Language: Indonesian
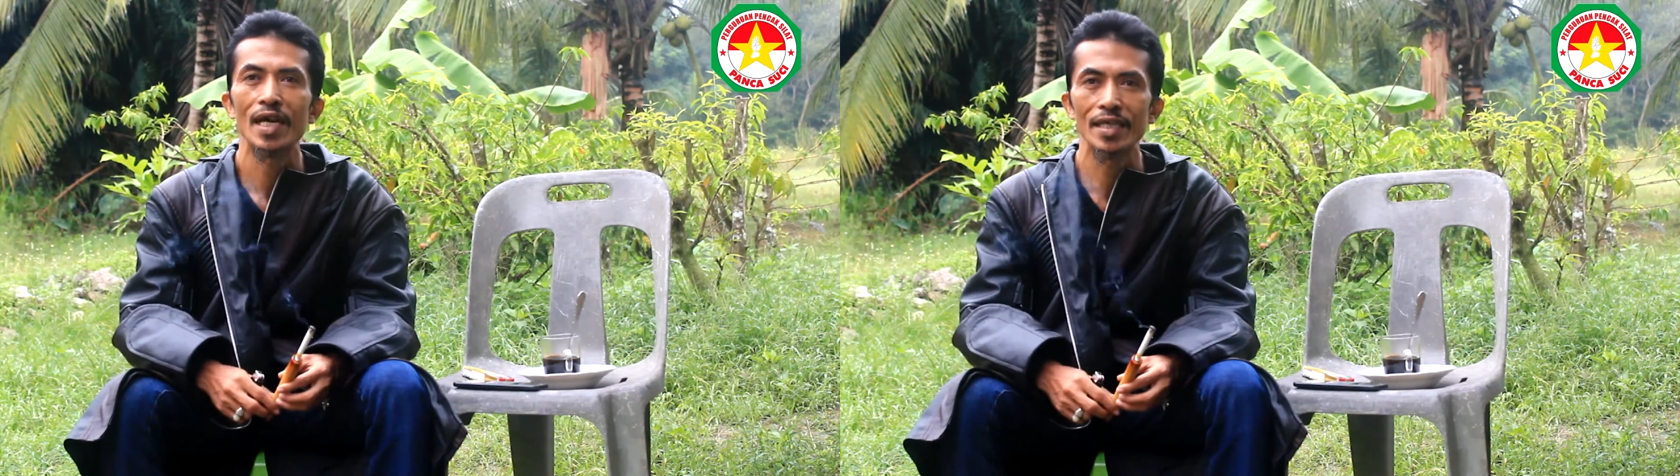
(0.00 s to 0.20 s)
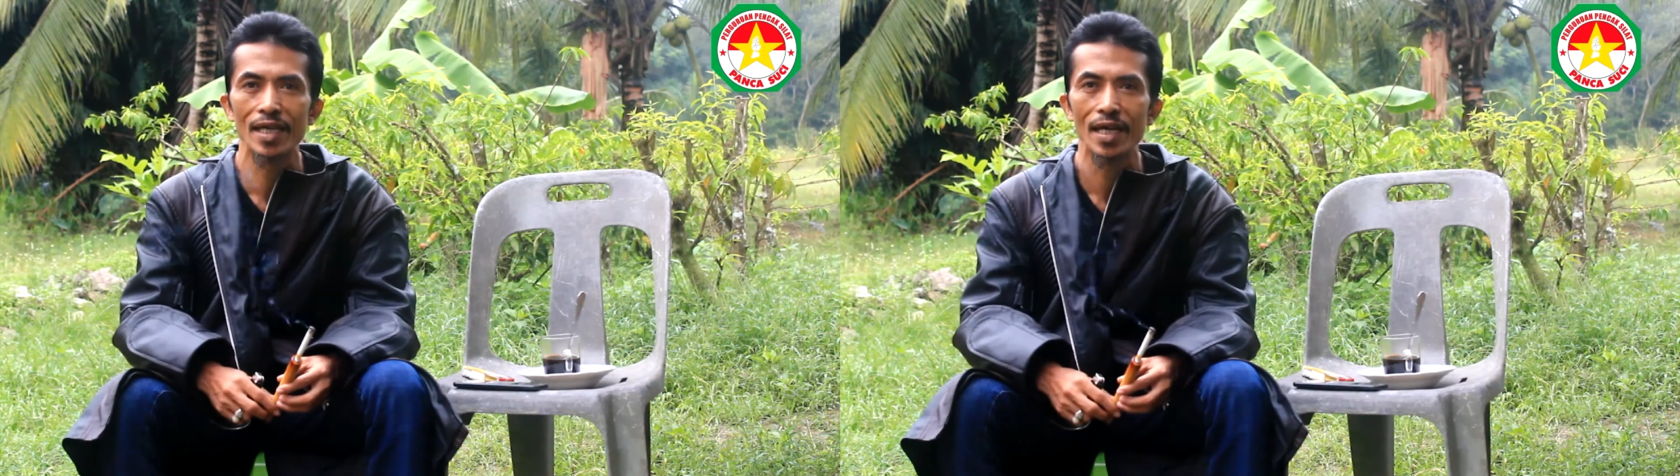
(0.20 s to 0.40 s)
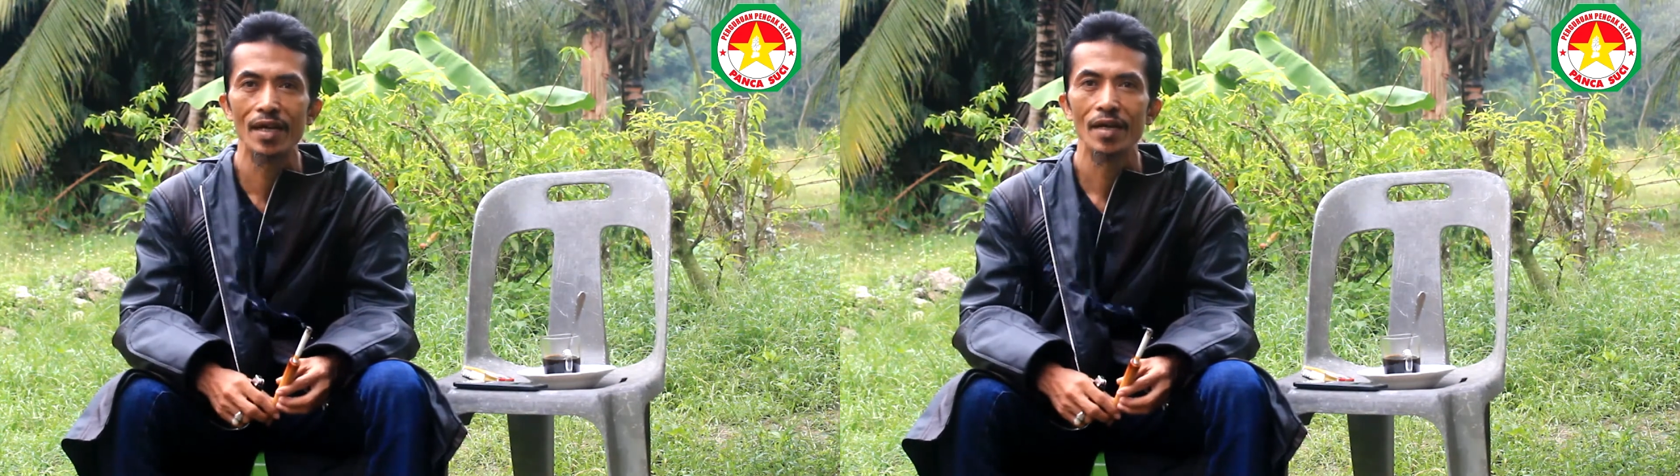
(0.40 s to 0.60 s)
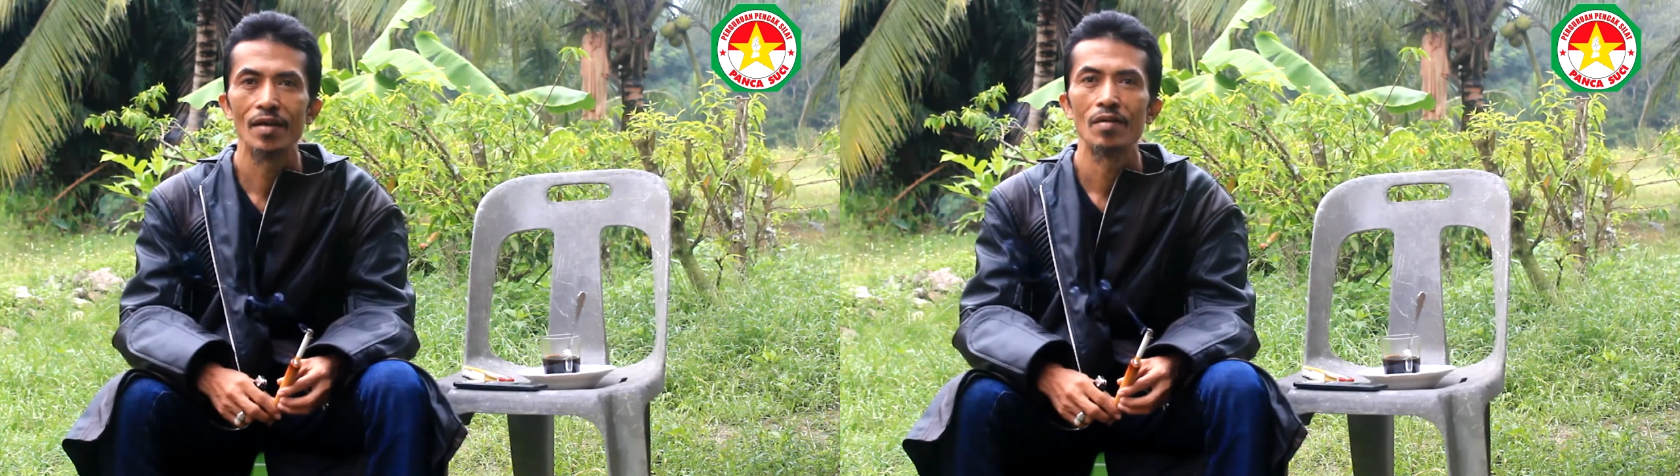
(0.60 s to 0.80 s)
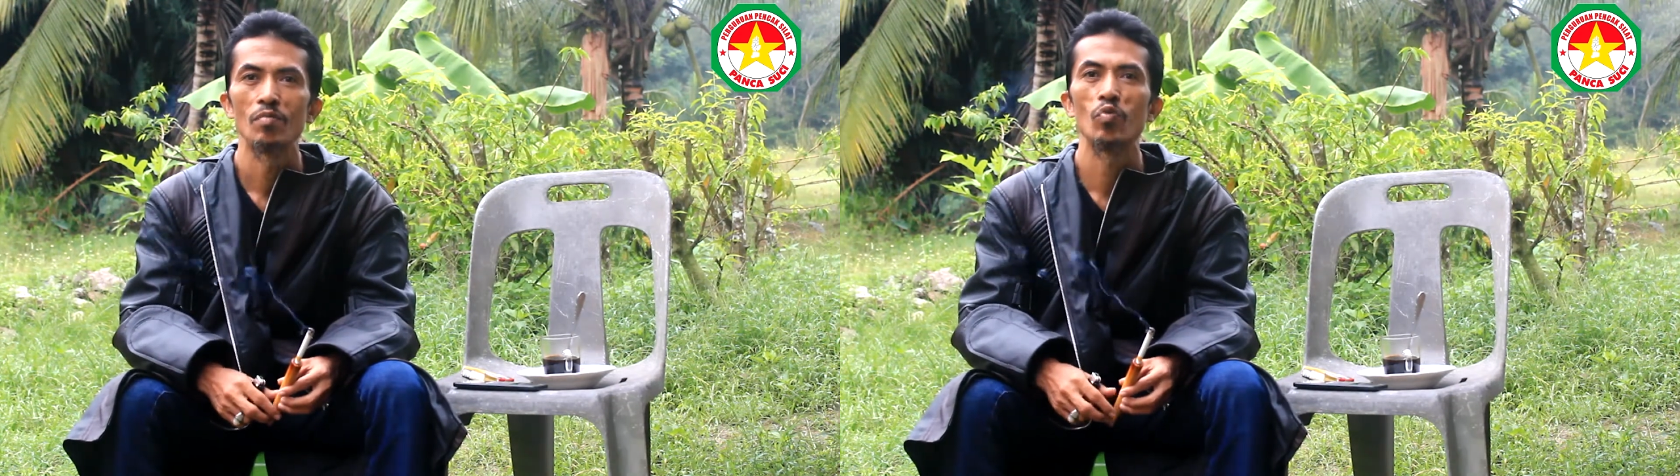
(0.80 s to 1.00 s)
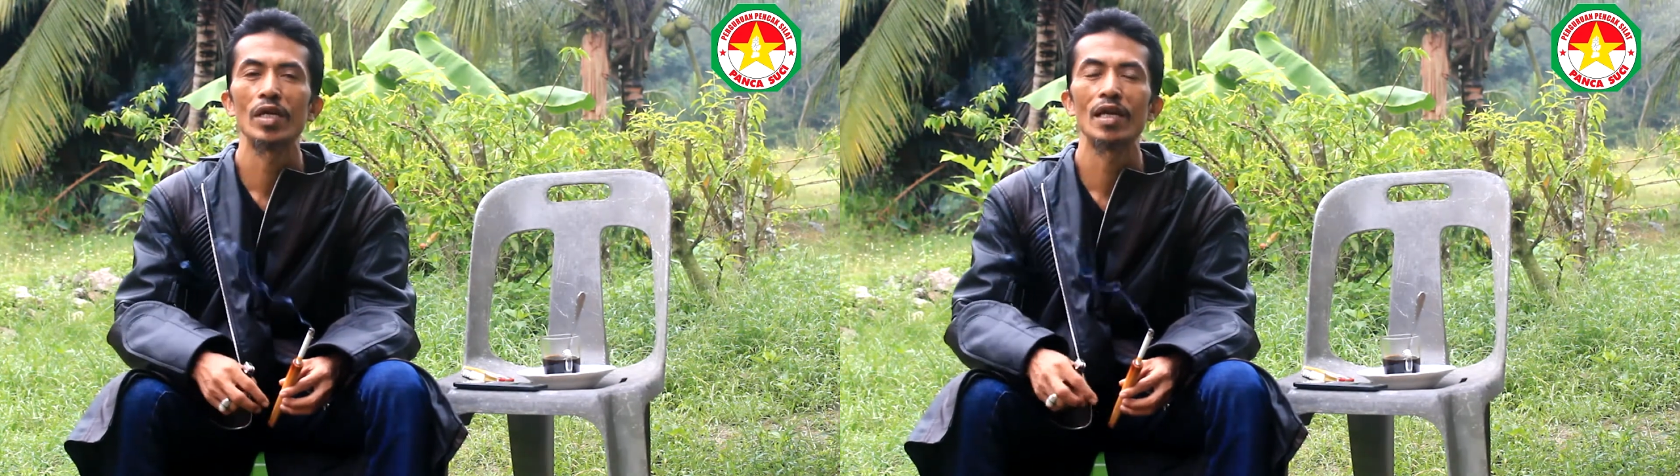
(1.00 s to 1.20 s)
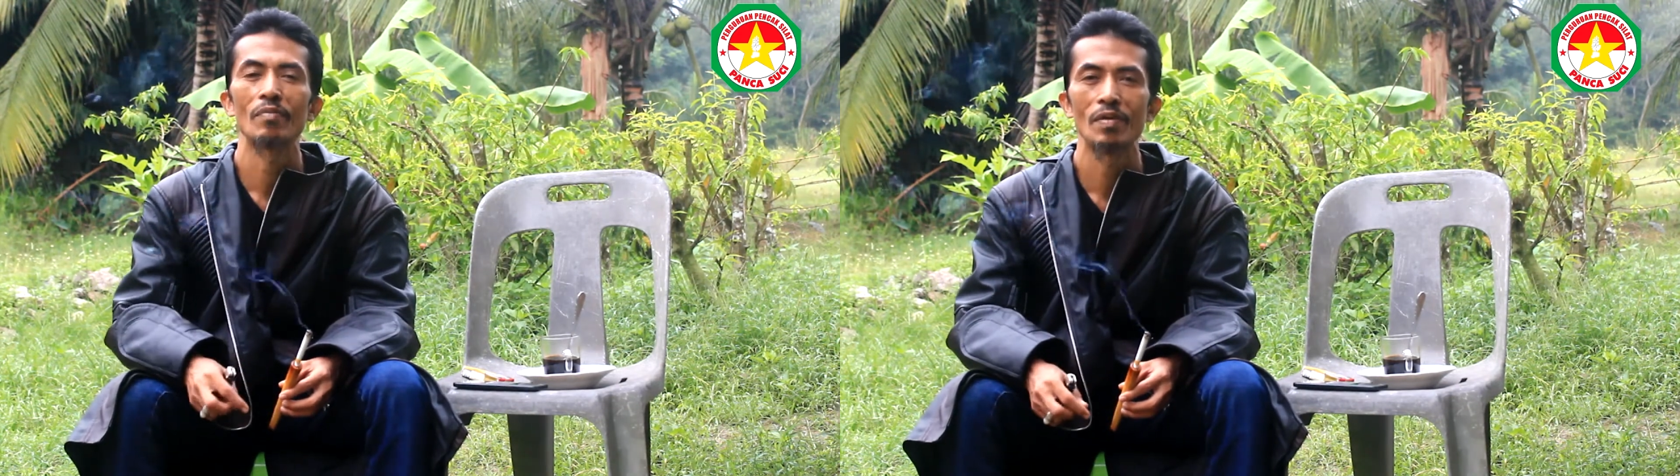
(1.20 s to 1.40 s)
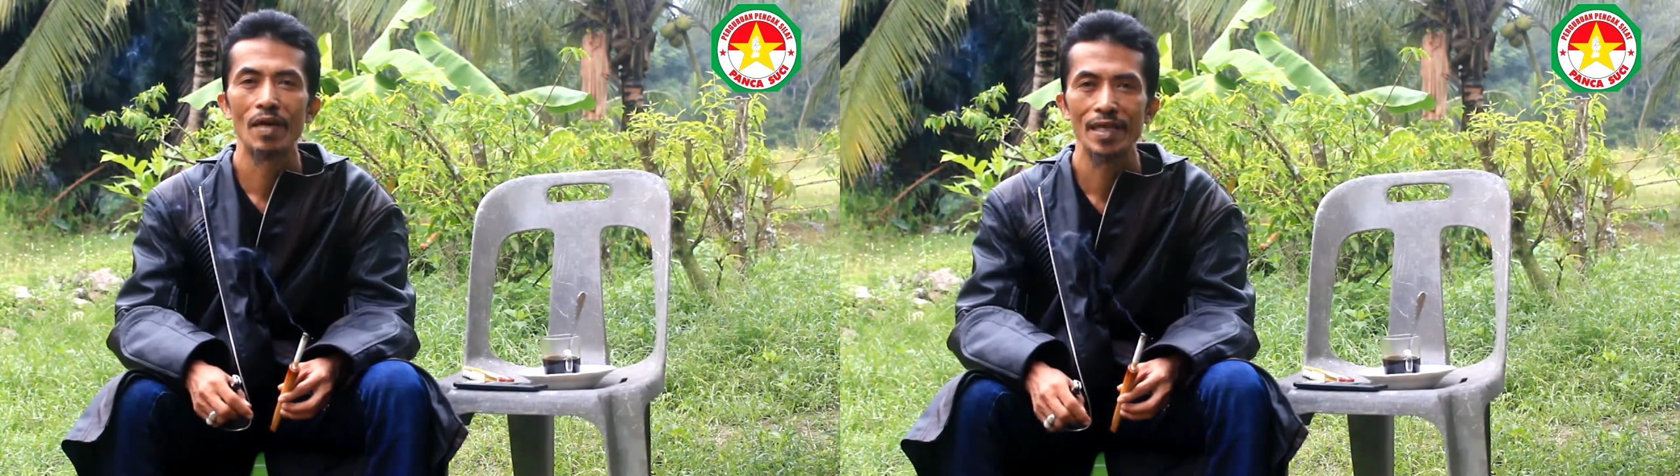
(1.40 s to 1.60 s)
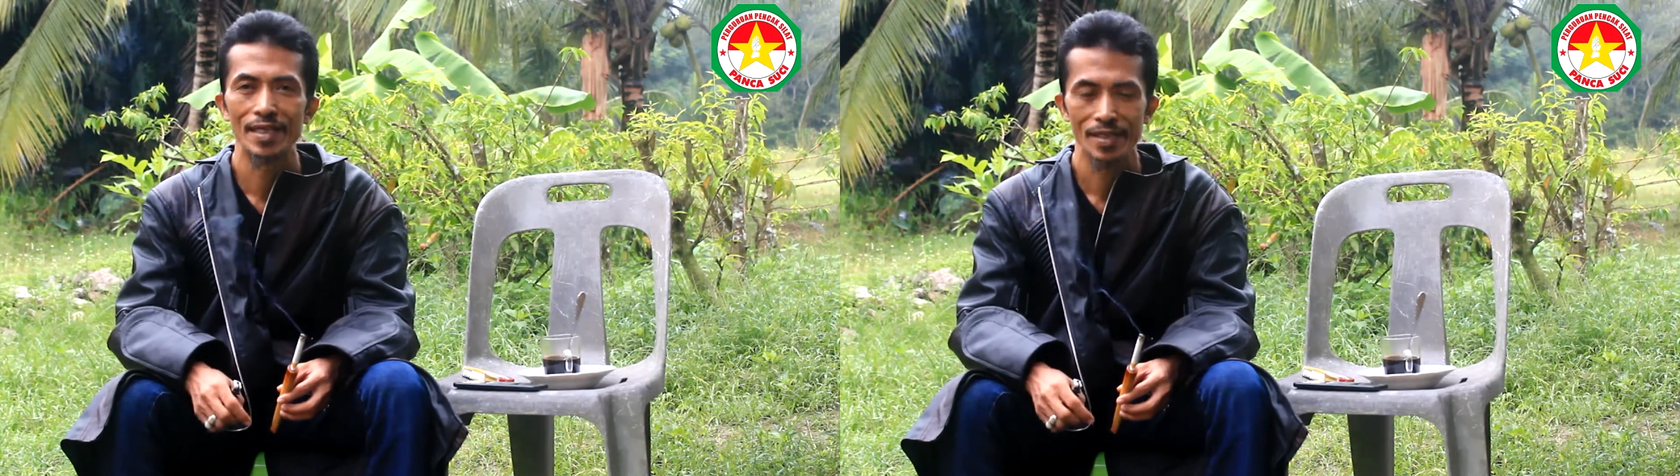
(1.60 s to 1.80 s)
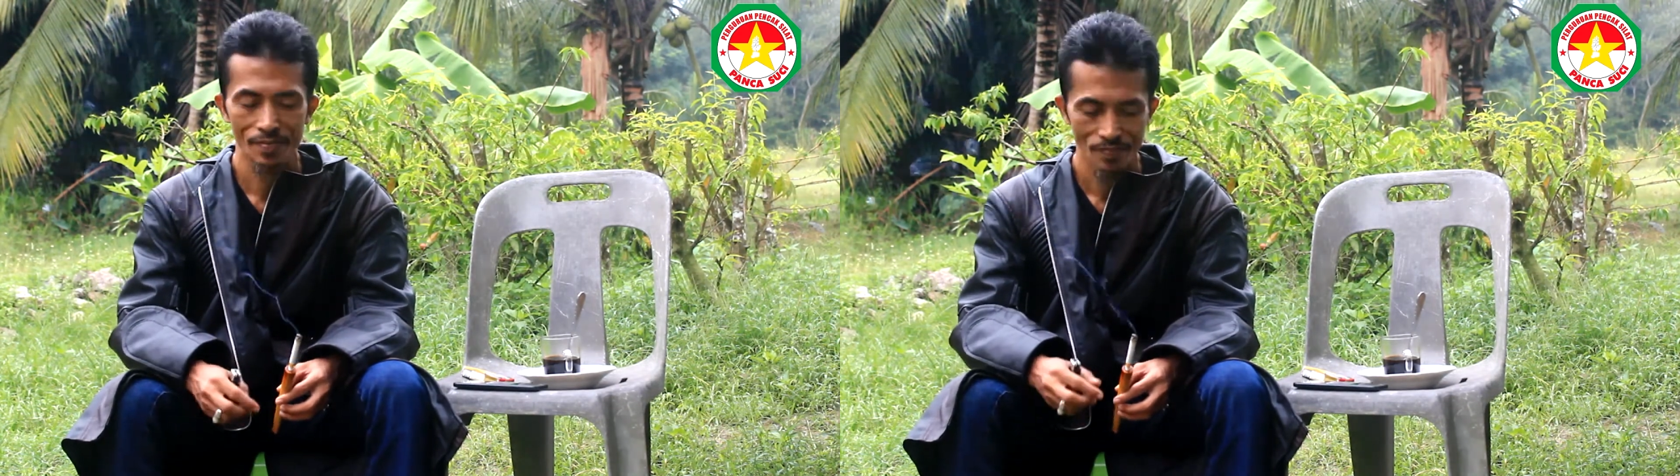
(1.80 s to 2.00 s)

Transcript: ada buatlah berbaring